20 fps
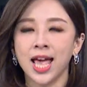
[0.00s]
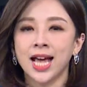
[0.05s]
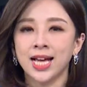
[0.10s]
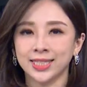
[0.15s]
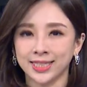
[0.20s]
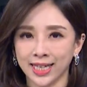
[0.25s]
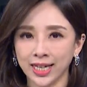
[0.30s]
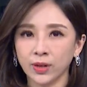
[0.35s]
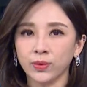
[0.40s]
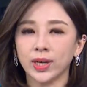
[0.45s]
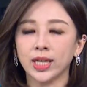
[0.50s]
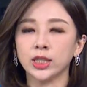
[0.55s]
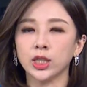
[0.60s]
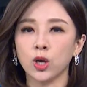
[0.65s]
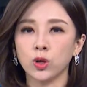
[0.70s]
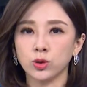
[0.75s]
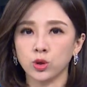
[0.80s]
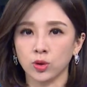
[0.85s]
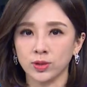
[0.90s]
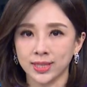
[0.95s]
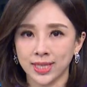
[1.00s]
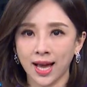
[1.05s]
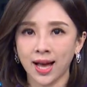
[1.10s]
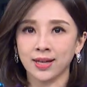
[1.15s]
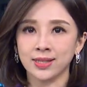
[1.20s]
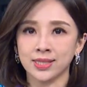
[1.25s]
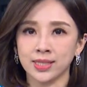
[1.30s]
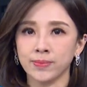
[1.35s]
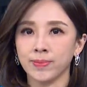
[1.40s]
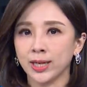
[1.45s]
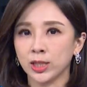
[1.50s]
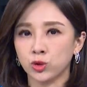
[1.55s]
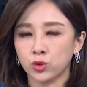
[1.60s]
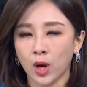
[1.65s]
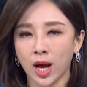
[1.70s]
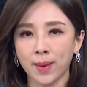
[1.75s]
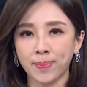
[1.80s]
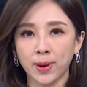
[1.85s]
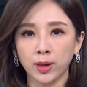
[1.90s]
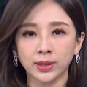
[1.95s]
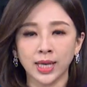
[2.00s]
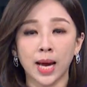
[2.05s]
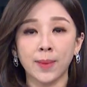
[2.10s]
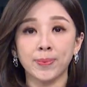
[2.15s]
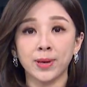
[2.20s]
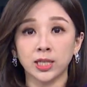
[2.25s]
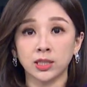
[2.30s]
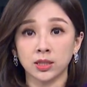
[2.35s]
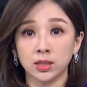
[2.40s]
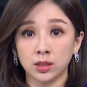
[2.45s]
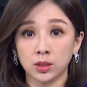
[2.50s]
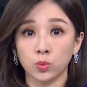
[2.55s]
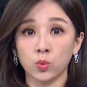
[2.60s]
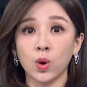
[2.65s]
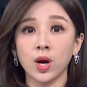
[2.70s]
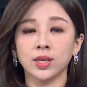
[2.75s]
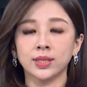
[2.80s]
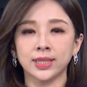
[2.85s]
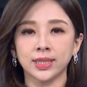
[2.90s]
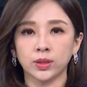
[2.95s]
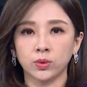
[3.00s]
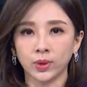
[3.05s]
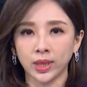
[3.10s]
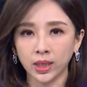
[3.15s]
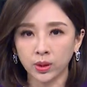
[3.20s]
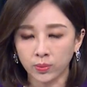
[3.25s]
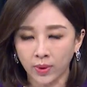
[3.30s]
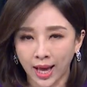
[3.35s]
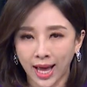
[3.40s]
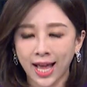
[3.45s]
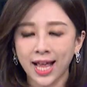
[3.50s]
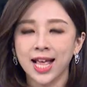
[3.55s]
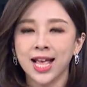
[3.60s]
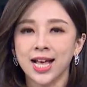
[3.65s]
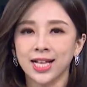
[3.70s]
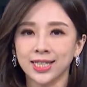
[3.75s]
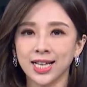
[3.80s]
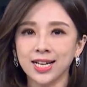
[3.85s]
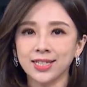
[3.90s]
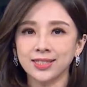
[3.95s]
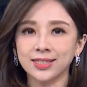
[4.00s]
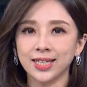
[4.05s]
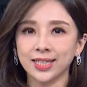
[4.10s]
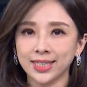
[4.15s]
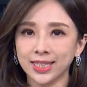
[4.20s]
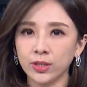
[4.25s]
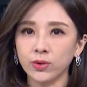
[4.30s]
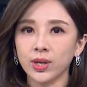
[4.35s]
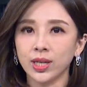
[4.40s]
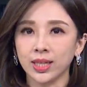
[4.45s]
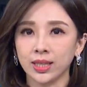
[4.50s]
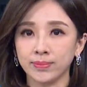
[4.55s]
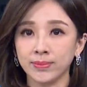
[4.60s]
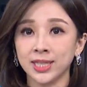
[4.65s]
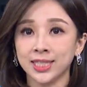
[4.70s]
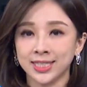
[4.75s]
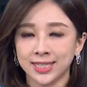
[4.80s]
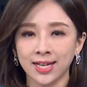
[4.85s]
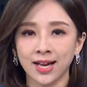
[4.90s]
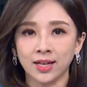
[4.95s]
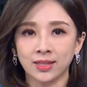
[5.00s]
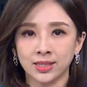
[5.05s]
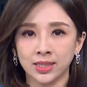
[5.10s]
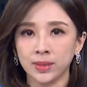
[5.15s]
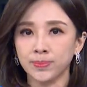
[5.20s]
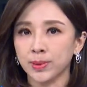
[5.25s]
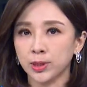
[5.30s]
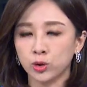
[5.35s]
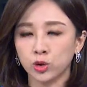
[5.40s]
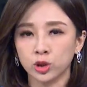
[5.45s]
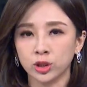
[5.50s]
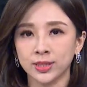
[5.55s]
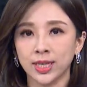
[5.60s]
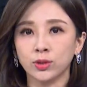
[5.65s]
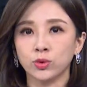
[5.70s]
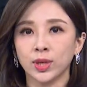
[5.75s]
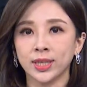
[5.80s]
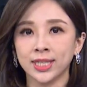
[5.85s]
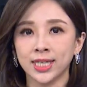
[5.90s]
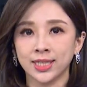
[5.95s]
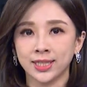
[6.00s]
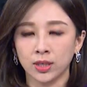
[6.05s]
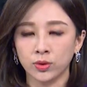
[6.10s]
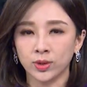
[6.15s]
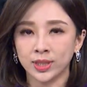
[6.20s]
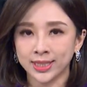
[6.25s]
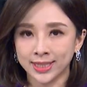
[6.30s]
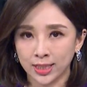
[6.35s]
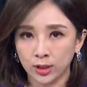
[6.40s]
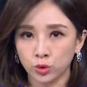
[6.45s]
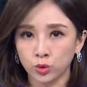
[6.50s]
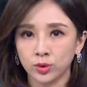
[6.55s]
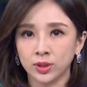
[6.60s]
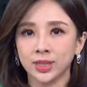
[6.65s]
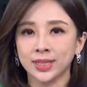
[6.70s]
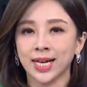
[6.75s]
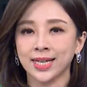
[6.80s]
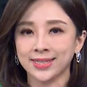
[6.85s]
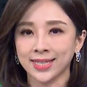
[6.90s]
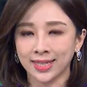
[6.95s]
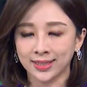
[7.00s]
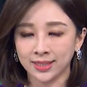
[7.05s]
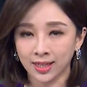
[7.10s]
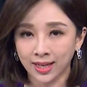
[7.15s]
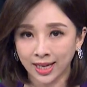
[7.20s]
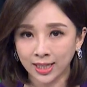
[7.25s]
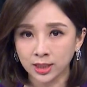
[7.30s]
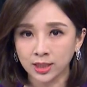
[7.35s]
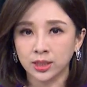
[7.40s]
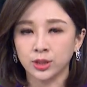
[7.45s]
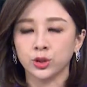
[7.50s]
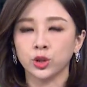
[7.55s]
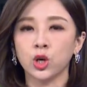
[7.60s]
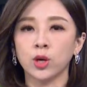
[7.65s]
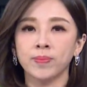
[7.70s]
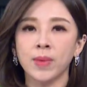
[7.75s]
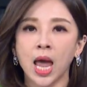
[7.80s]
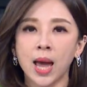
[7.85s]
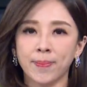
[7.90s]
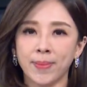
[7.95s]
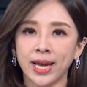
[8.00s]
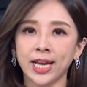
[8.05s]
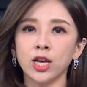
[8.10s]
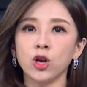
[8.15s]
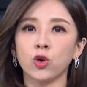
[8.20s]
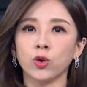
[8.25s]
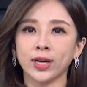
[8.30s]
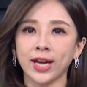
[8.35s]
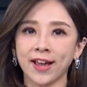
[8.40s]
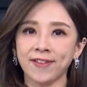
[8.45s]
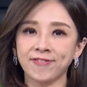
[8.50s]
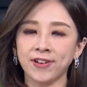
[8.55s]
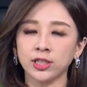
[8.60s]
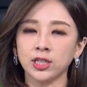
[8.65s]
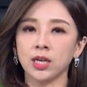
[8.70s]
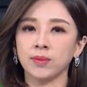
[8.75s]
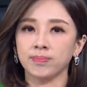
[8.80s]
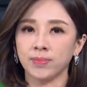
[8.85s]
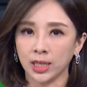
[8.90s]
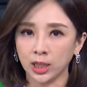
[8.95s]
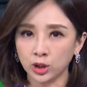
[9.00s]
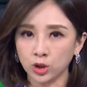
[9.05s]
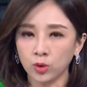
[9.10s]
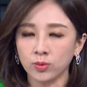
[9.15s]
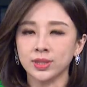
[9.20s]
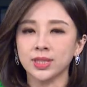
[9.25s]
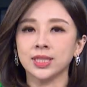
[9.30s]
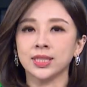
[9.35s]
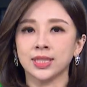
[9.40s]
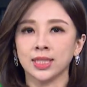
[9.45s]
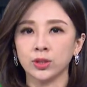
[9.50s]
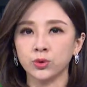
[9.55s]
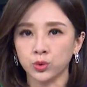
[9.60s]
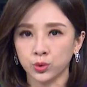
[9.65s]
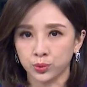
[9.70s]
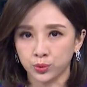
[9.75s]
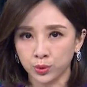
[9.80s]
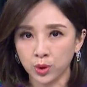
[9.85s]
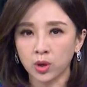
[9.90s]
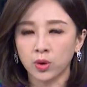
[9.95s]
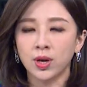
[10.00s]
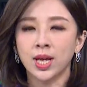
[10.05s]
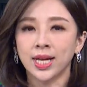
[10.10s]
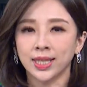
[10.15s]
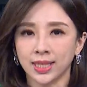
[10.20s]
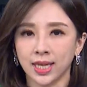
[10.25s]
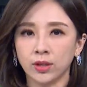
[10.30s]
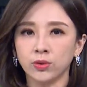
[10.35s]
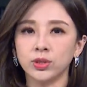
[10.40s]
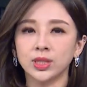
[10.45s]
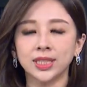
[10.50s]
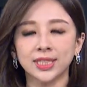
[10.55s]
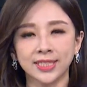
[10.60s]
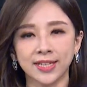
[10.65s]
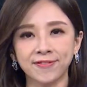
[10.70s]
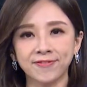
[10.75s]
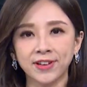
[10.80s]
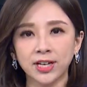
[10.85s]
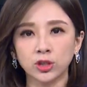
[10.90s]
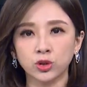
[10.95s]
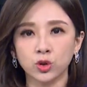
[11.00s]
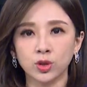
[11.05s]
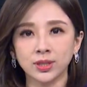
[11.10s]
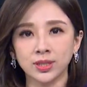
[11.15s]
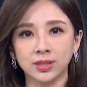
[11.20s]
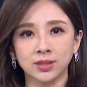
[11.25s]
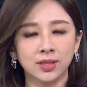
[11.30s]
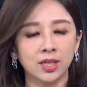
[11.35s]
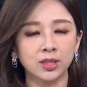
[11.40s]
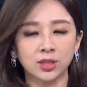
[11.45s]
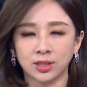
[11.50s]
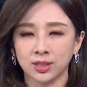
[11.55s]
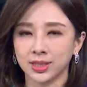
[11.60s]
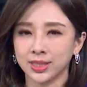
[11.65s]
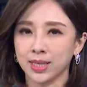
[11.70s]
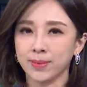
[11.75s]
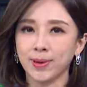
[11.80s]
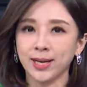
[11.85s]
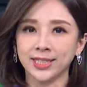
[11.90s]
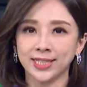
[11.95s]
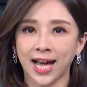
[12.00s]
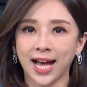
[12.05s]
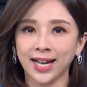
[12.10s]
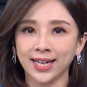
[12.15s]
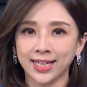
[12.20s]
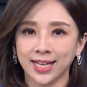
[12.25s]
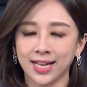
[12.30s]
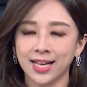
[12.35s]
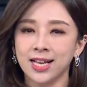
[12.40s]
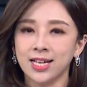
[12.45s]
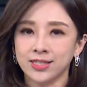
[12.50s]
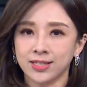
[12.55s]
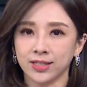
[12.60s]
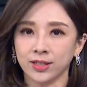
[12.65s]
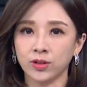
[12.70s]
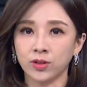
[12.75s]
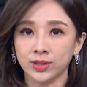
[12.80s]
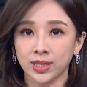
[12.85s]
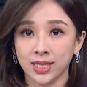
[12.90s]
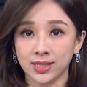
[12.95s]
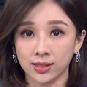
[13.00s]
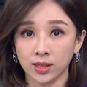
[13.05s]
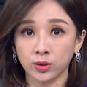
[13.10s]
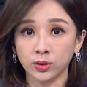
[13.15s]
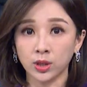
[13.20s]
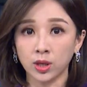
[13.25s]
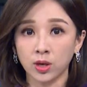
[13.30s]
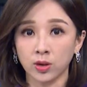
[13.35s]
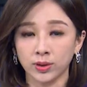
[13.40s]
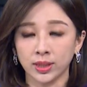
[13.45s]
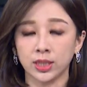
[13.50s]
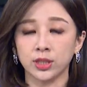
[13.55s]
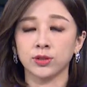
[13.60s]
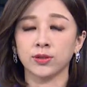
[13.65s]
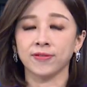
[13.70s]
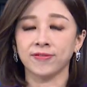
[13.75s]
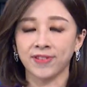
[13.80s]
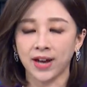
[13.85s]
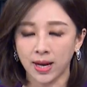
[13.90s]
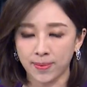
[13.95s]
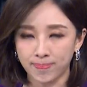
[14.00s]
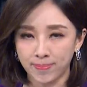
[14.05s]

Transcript: 这一回偷走血氧机被抓包，他辩称是忘记归还。但是，在医院里面，血氧机必须是在专业人员协助之下才能来使用，没有开放让民众自行取用，等于这嫌犯说辞呢直接被打脸，最后也遭到移送法